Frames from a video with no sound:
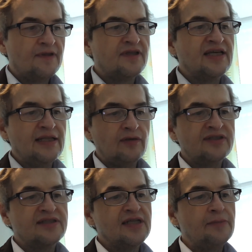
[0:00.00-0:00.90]
die genau
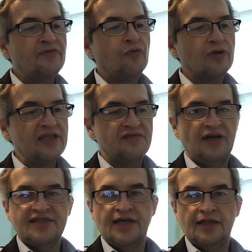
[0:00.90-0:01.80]
dieselbe
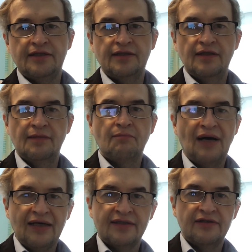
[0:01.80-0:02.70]
Vorgehensweise hatte,
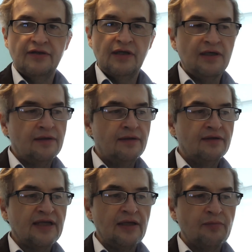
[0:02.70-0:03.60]
machte äh,
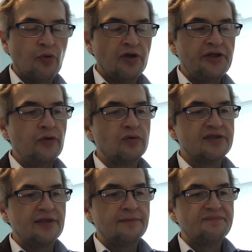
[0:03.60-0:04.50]
gegen
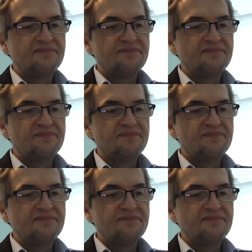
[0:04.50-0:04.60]
Borreliose.